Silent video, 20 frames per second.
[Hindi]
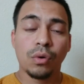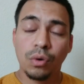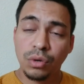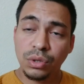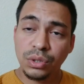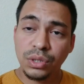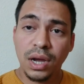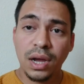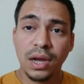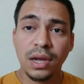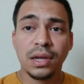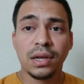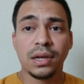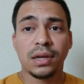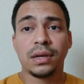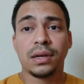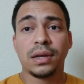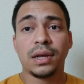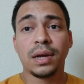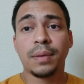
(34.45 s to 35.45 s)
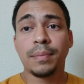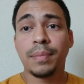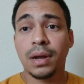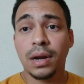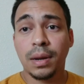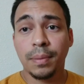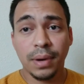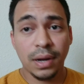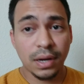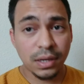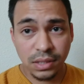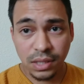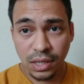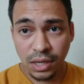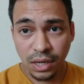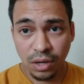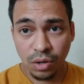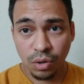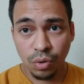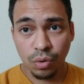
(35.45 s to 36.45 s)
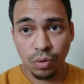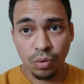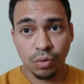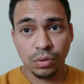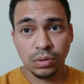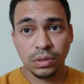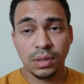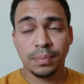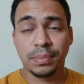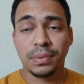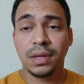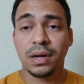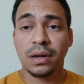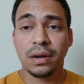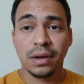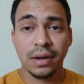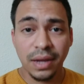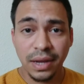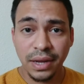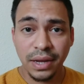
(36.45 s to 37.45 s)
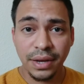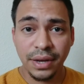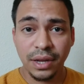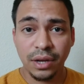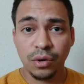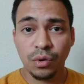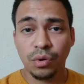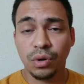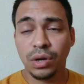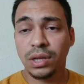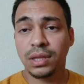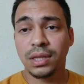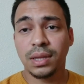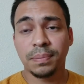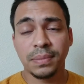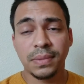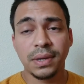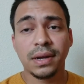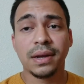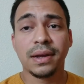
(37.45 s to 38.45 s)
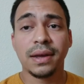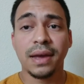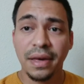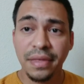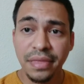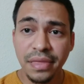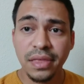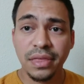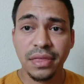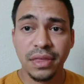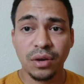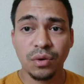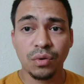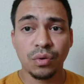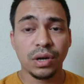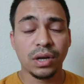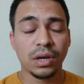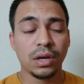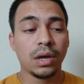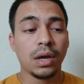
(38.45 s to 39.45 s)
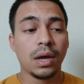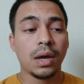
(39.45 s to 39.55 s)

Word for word: और जाएं एक बार आप घर से निकलो जब तक नहीं निकलोगे तब तक कैसे सीखोगे